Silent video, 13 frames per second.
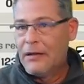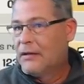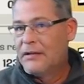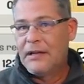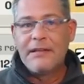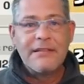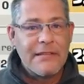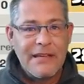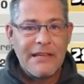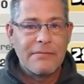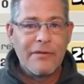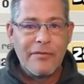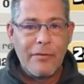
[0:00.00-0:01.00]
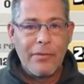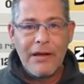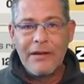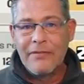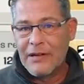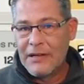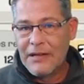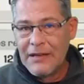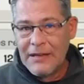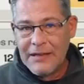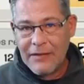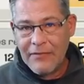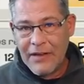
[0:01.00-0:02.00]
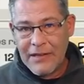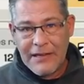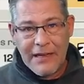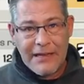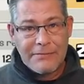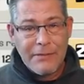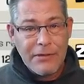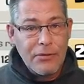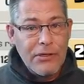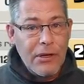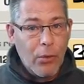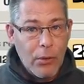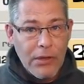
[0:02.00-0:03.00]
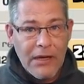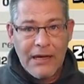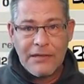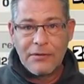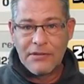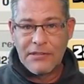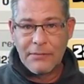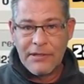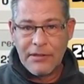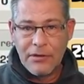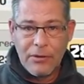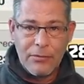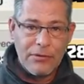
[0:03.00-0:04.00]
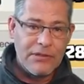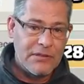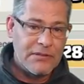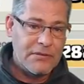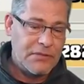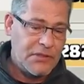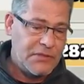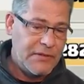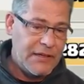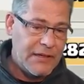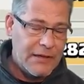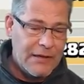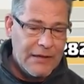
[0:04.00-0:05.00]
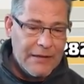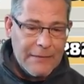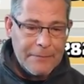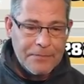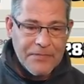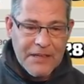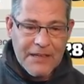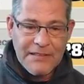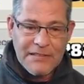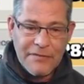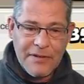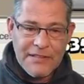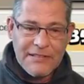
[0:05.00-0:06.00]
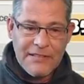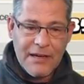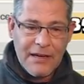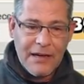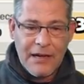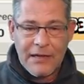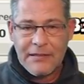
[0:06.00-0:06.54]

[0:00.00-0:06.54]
da ist das erstmal vorbei, weil da werden ja erstmal nur die hohen Rathäuser mitgenommen und das, deswegen kannst du fast sagen, acht